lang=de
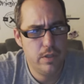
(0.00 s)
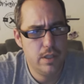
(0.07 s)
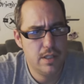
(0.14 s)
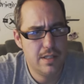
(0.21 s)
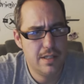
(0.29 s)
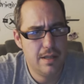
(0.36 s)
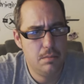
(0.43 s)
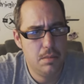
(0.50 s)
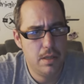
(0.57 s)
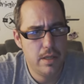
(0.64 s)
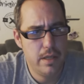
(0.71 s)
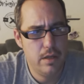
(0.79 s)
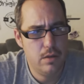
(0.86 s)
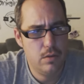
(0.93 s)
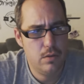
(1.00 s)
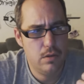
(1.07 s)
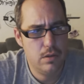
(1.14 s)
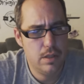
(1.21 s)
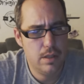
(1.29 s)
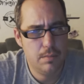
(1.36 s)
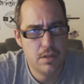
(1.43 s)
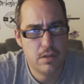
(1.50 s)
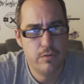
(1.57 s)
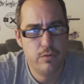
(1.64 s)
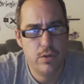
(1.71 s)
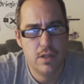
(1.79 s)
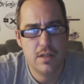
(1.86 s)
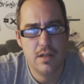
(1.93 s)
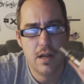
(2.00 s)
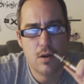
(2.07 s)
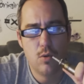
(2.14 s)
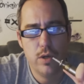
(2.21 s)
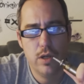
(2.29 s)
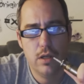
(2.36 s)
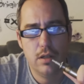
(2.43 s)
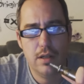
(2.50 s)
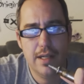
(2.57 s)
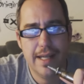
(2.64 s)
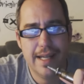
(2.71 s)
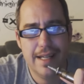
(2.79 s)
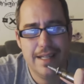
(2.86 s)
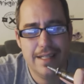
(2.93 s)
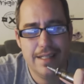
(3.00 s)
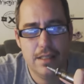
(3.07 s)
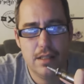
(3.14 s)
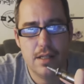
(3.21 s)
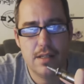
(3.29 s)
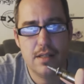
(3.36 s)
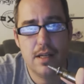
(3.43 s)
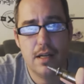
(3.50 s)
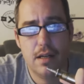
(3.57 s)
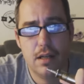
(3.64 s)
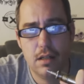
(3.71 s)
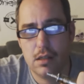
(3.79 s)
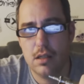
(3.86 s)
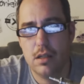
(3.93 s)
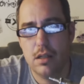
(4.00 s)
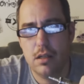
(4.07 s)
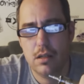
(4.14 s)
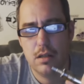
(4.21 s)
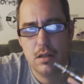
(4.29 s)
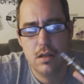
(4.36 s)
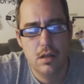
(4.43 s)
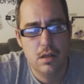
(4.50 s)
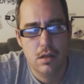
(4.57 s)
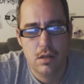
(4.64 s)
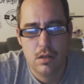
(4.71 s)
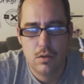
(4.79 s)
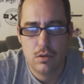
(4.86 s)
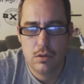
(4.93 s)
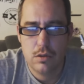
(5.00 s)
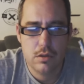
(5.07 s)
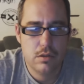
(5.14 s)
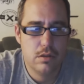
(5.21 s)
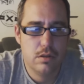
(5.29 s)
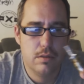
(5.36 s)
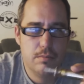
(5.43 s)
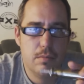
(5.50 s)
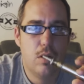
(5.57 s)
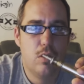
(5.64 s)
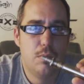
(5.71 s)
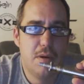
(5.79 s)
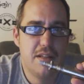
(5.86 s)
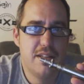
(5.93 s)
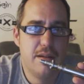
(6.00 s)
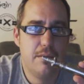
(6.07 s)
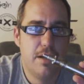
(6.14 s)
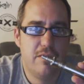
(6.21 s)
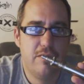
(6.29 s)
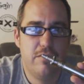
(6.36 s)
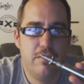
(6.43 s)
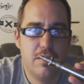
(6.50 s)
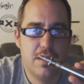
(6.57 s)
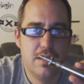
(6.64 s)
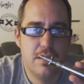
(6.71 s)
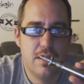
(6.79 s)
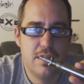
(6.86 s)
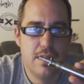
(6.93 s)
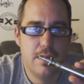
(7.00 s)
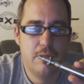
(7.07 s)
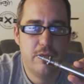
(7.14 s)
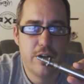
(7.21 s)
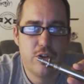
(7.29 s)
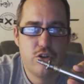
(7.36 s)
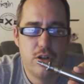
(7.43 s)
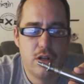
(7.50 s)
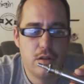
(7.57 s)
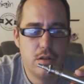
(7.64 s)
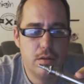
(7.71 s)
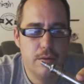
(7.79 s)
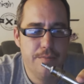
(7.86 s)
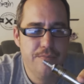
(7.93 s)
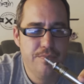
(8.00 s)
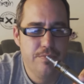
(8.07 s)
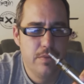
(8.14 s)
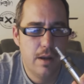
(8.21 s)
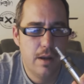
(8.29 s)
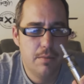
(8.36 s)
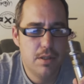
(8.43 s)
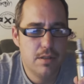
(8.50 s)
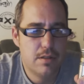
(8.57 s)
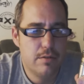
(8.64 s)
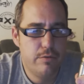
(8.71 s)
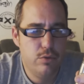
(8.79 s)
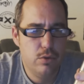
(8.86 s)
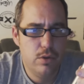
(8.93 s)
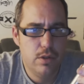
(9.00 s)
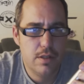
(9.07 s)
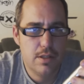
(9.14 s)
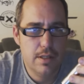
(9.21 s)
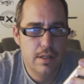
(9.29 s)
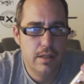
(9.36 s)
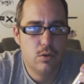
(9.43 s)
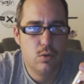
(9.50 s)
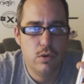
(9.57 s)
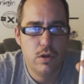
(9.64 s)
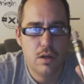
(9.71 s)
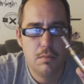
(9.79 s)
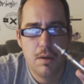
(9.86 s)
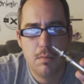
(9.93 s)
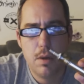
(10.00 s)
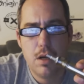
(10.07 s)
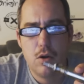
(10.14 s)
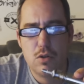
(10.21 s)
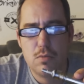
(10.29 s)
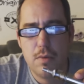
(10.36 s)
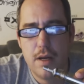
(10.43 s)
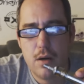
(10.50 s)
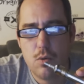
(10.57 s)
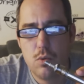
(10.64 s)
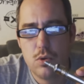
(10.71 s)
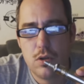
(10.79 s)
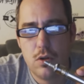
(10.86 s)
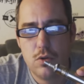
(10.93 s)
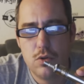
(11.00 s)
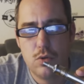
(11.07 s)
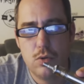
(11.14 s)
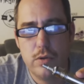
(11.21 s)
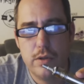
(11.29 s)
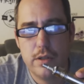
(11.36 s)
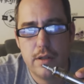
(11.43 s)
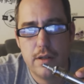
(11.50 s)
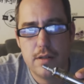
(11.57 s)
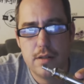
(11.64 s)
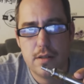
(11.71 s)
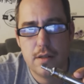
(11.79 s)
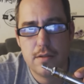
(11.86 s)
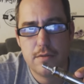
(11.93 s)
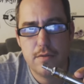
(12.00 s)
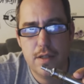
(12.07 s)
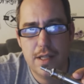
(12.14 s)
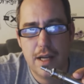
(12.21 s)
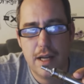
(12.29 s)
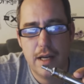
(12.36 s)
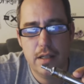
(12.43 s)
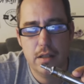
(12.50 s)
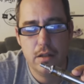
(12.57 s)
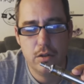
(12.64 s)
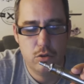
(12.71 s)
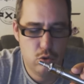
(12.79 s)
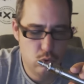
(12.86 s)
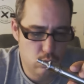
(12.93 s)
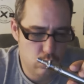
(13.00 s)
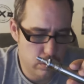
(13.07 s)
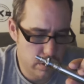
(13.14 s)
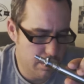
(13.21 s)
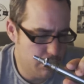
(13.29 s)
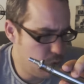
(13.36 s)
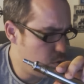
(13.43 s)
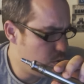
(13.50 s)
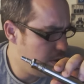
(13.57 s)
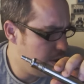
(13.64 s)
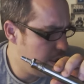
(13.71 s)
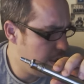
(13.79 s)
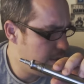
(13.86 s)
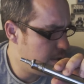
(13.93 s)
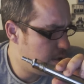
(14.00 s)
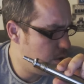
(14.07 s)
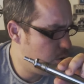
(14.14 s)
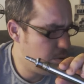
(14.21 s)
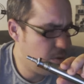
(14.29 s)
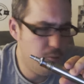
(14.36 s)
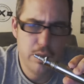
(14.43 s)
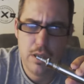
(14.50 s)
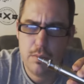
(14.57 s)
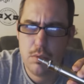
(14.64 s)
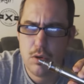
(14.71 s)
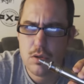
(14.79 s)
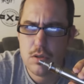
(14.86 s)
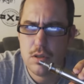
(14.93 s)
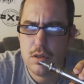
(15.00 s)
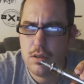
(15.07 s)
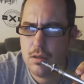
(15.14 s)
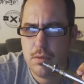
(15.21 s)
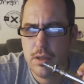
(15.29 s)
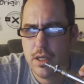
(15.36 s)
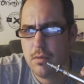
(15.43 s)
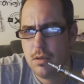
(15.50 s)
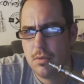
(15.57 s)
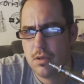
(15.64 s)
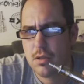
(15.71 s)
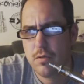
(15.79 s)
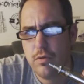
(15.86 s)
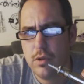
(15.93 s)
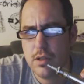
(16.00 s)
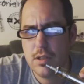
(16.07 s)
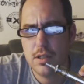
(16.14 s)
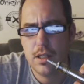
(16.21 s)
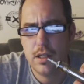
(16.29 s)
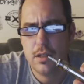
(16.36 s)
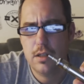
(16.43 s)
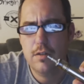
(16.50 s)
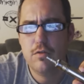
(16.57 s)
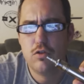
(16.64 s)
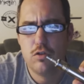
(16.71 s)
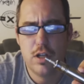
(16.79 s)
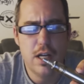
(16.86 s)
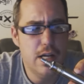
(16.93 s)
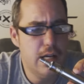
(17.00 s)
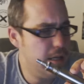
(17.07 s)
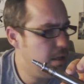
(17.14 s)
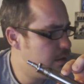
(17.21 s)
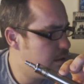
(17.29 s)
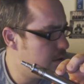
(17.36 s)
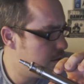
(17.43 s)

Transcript: häufig jetzt dabei und ich habe das Gefühl, dass ein Akku hier drin länger hält als in anderen Geräten. Und ähm, auch bei selber derselben Wattstärke habe ich das Gefühl, dass die Elektronik mir mehr aus meinen Akkus rausholt, als das viele andere tun. Ich habe zum Beispiel die alte Clopro Minibox, die, bei der habe ich immer das Gefühl, dass die relativ schnell leer